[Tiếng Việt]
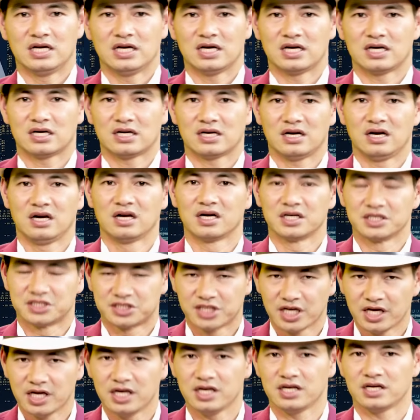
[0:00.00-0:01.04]
à, lời
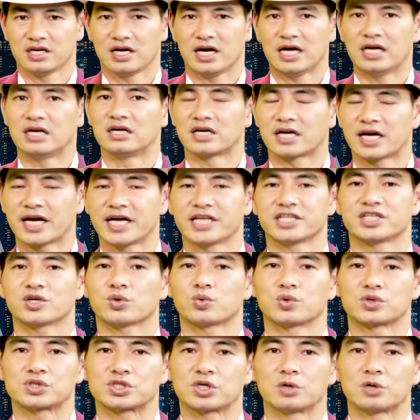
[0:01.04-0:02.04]
chê hay lời khen trong cuộc